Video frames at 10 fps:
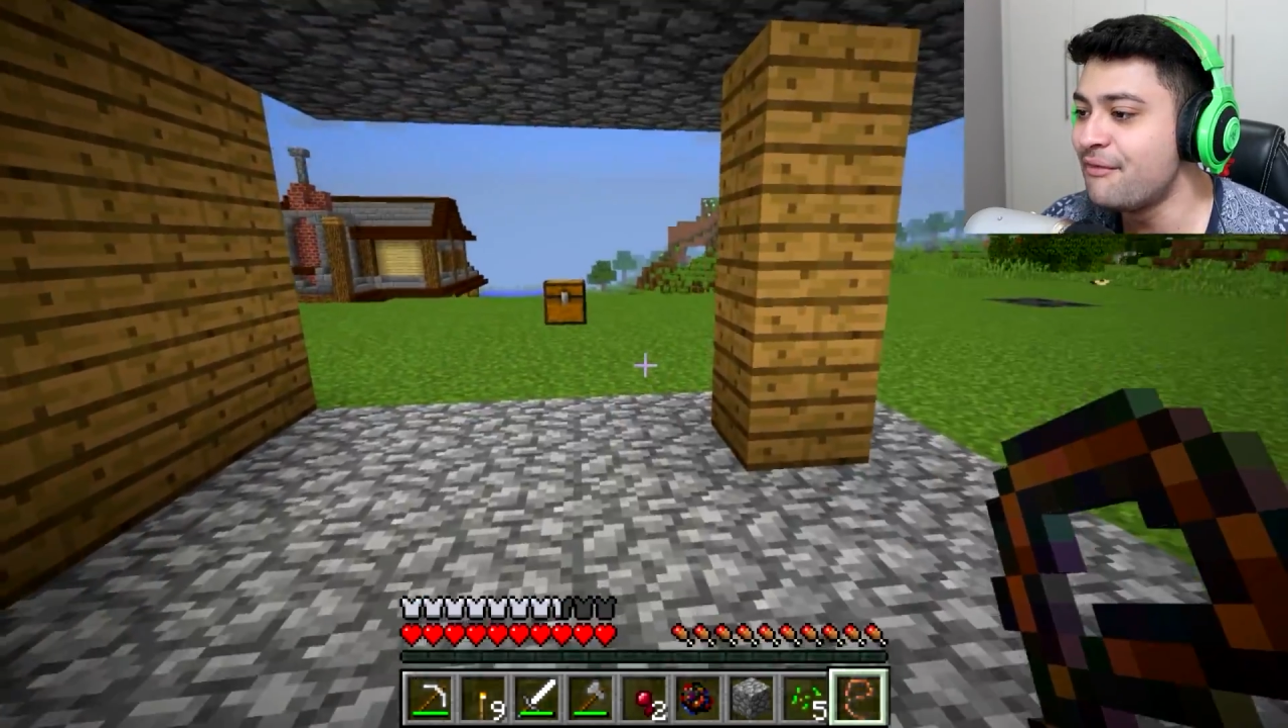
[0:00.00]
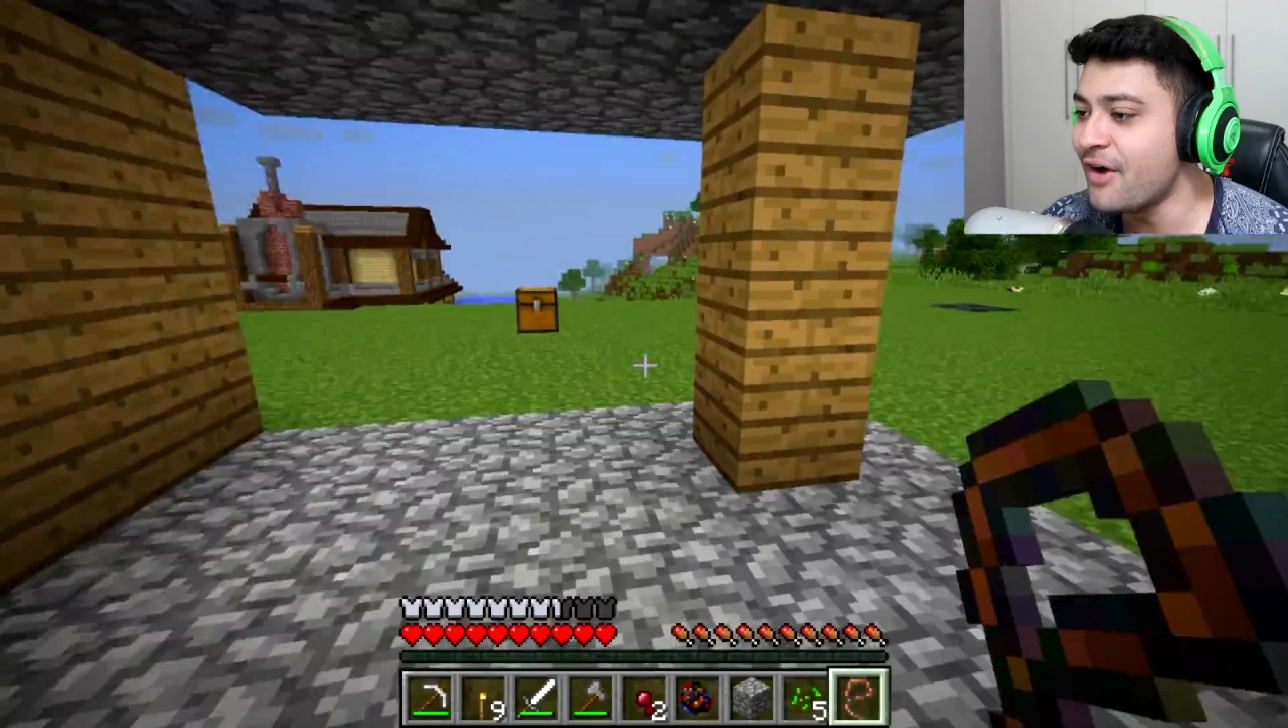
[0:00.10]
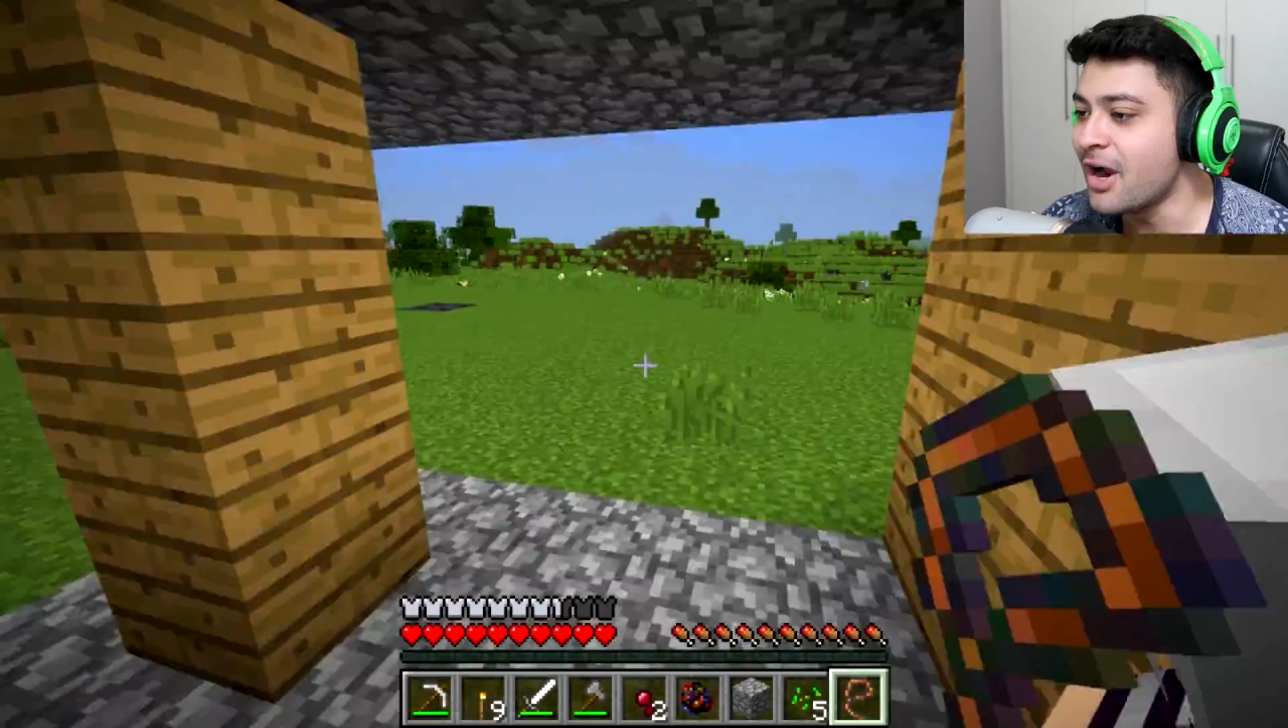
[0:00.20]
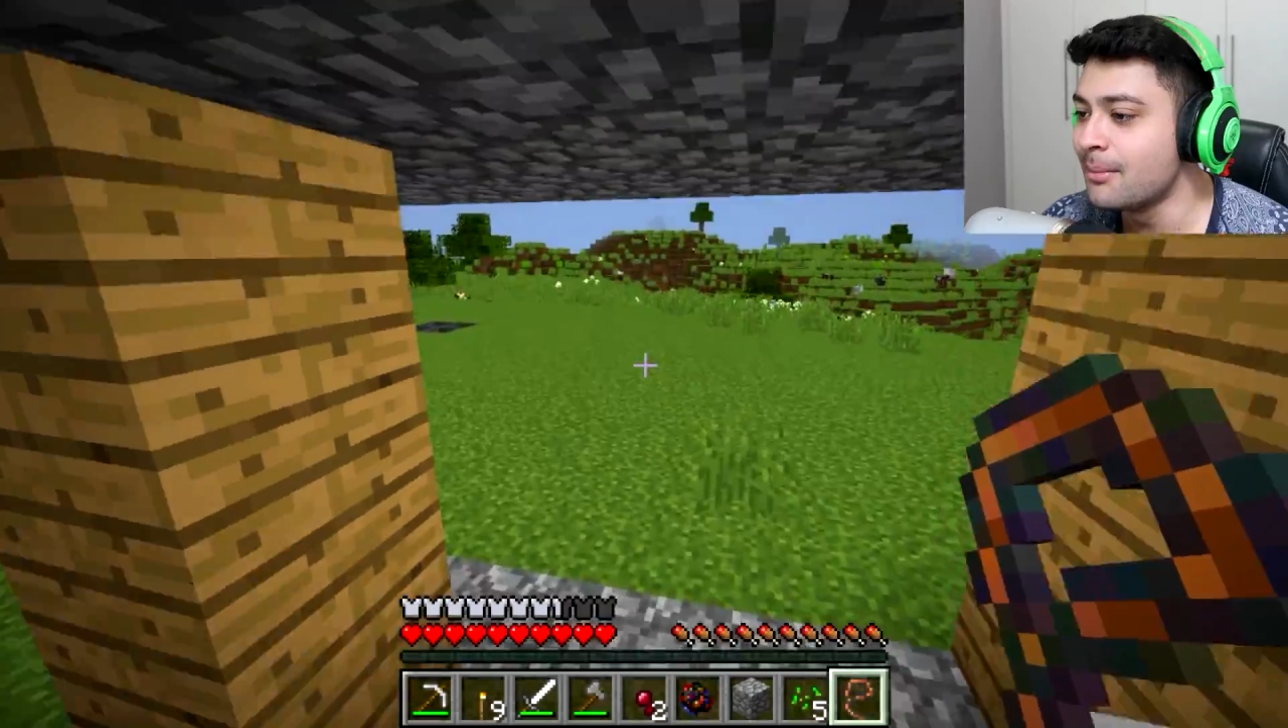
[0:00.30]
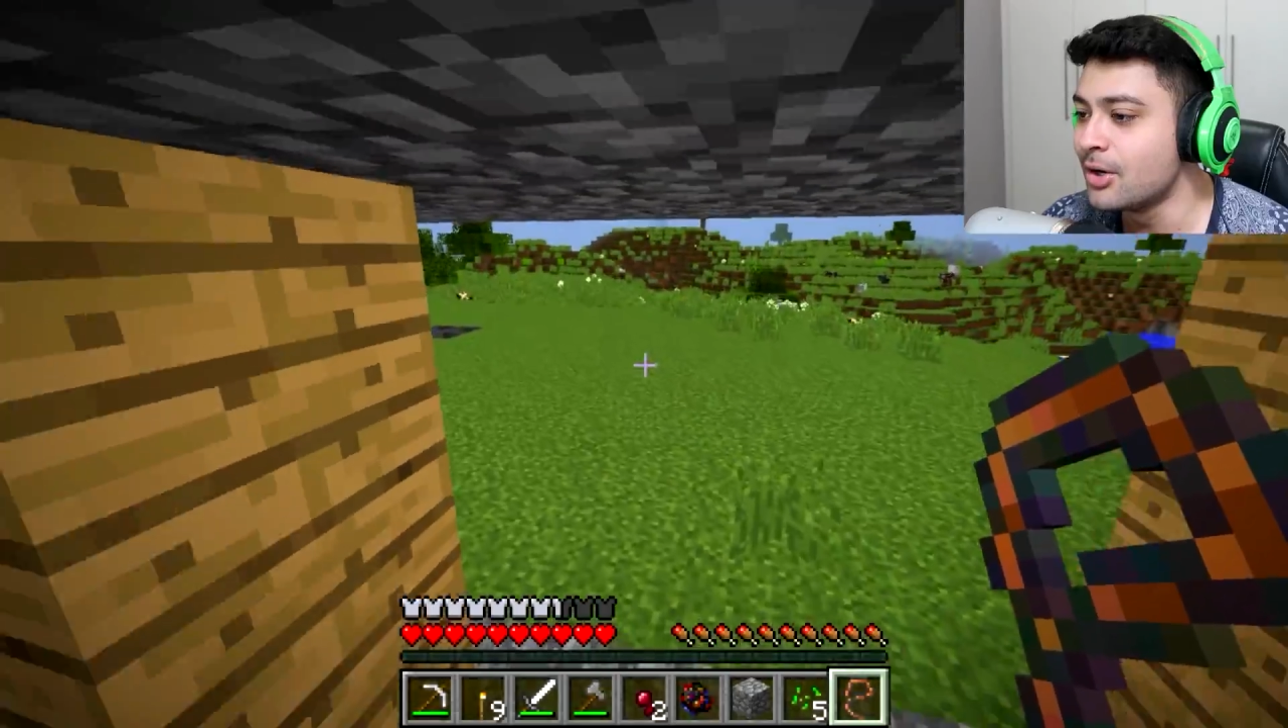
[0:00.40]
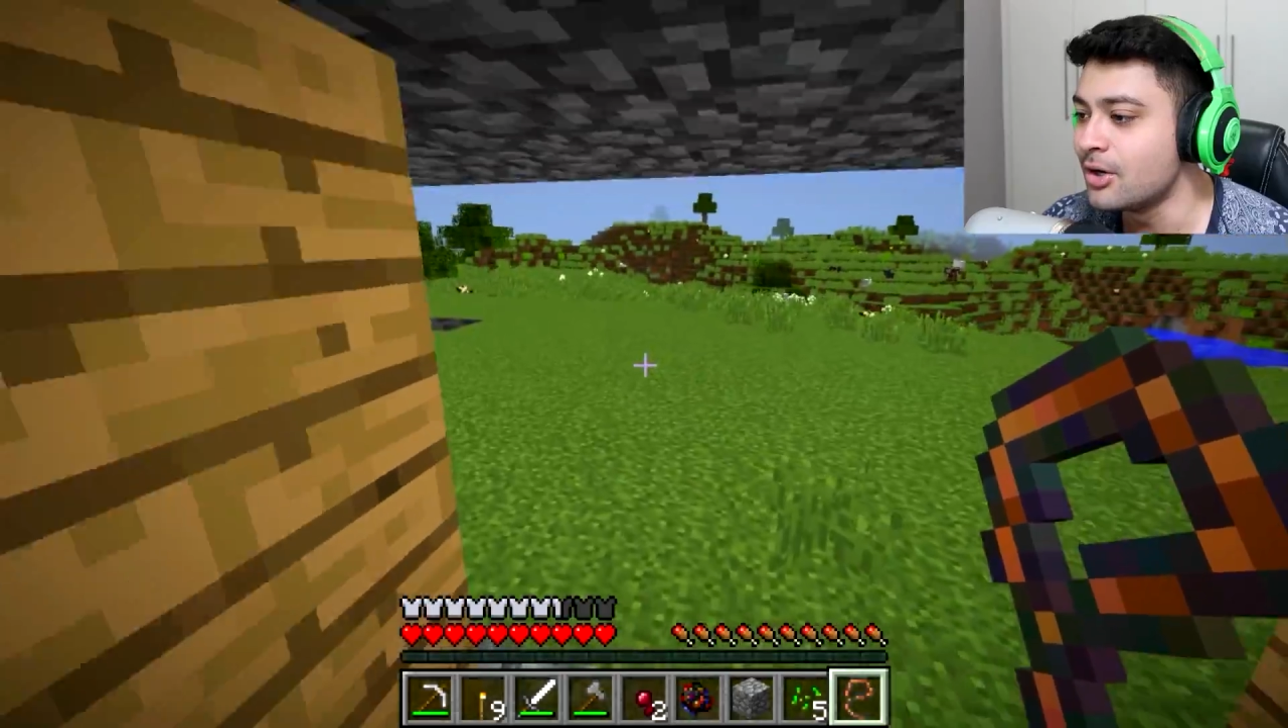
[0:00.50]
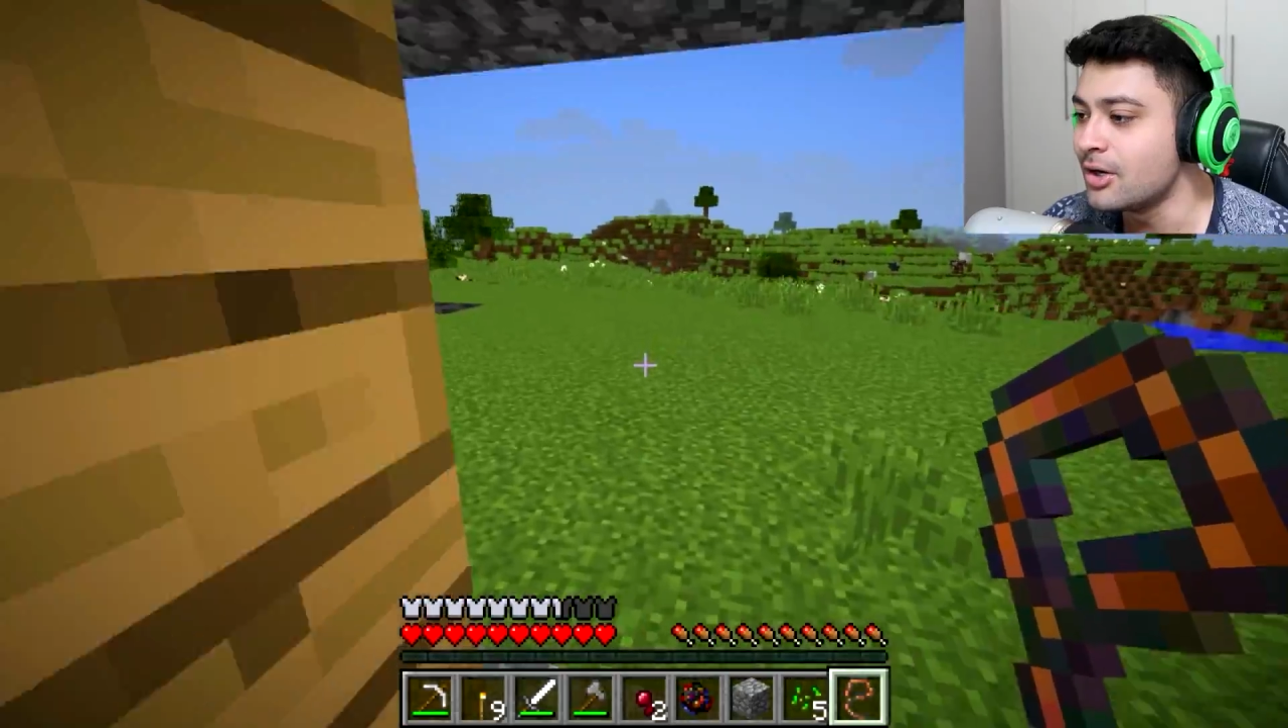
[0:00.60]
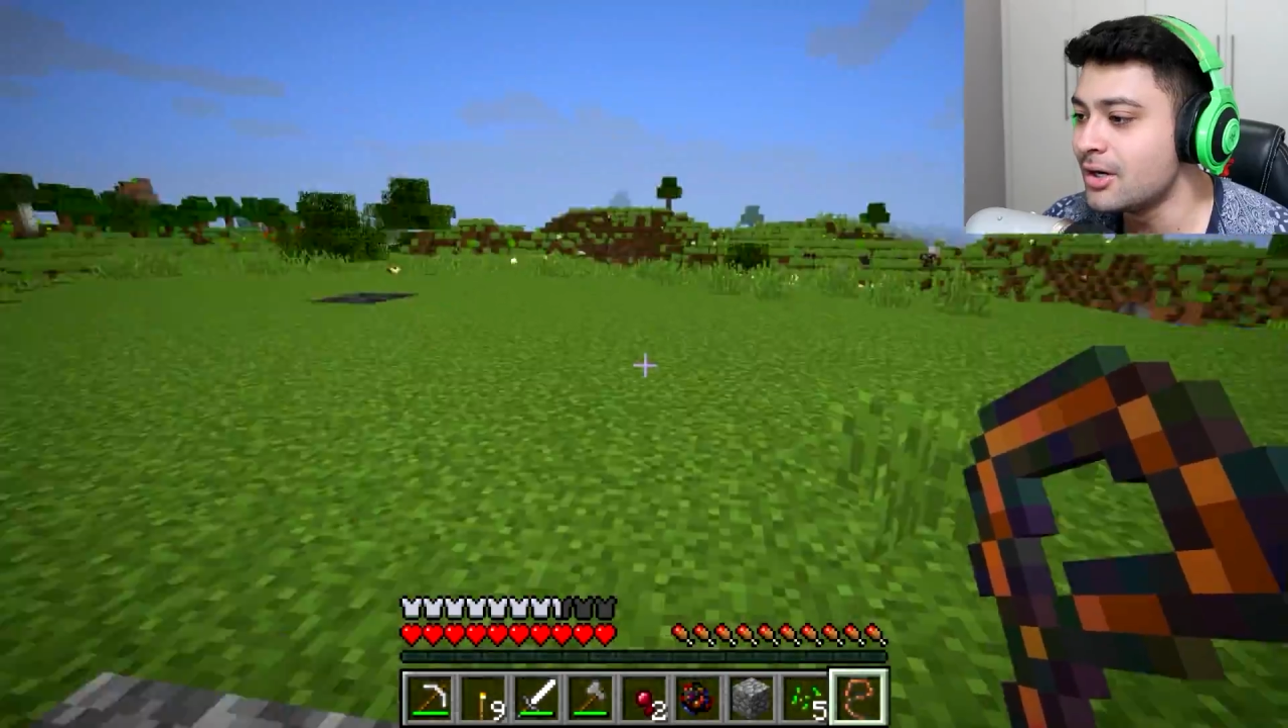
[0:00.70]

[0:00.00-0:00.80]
Farmer?